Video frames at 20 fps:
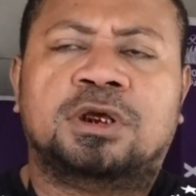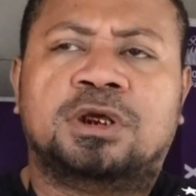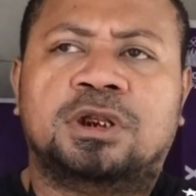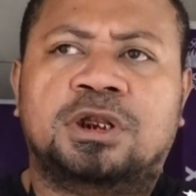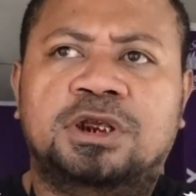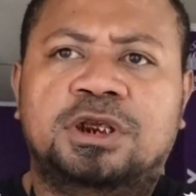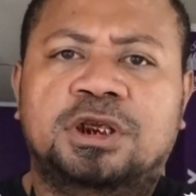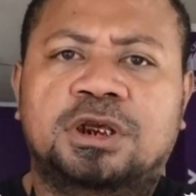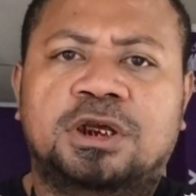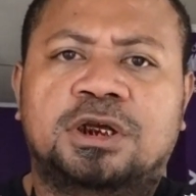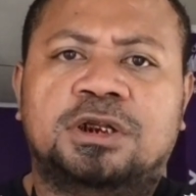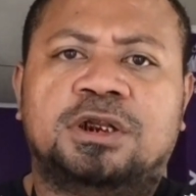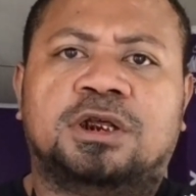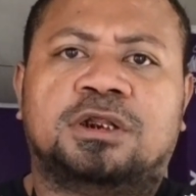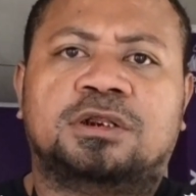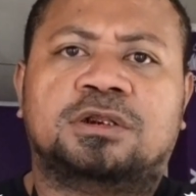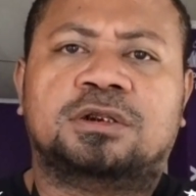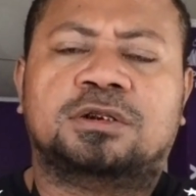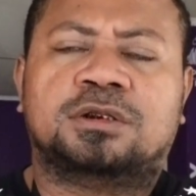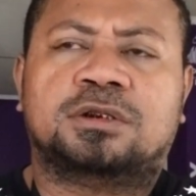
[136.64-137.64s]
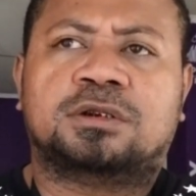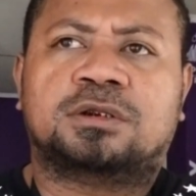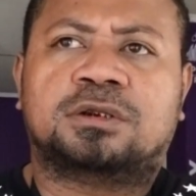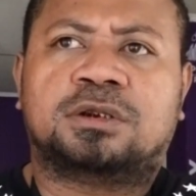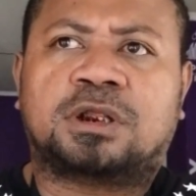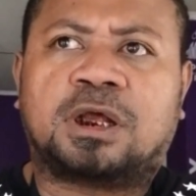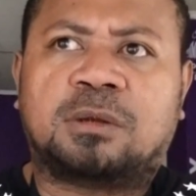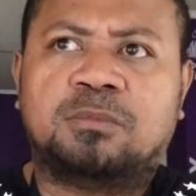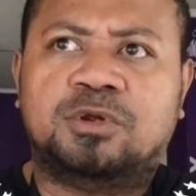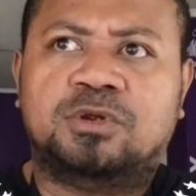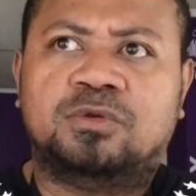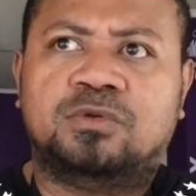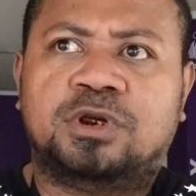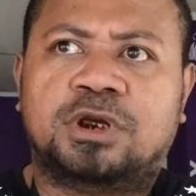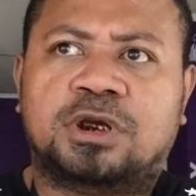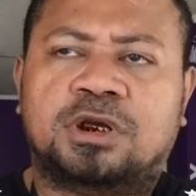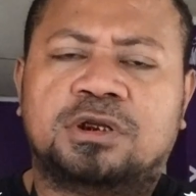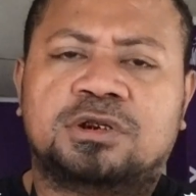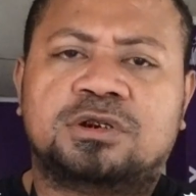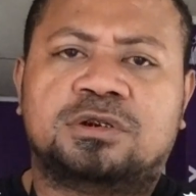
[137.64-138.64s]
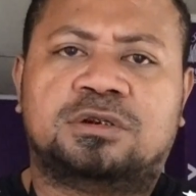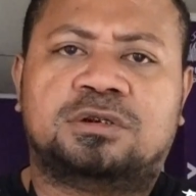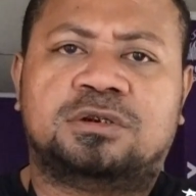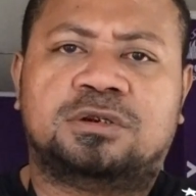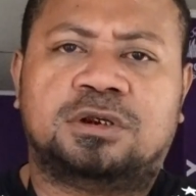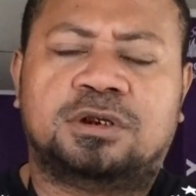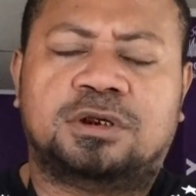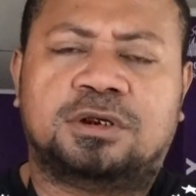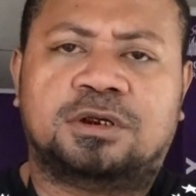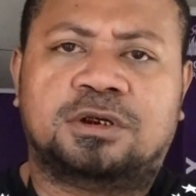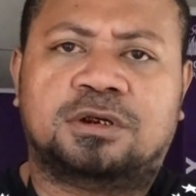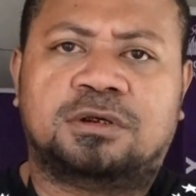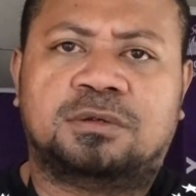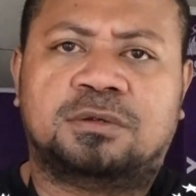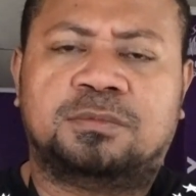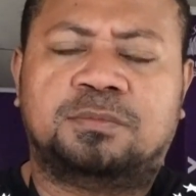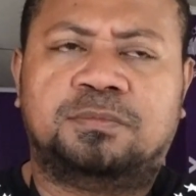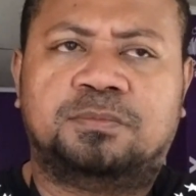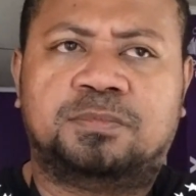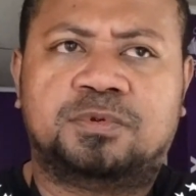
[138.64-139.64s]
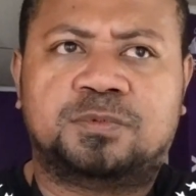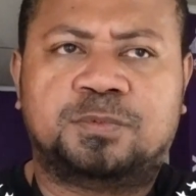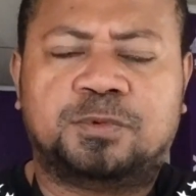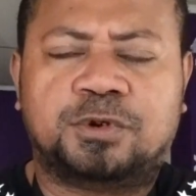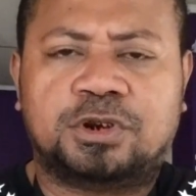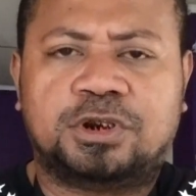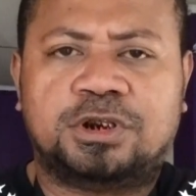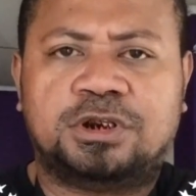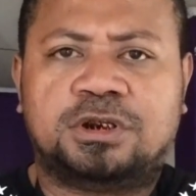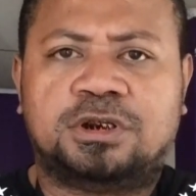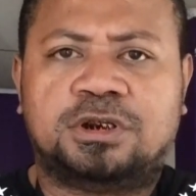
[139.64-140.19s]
Liga dan kami juga uh, supporter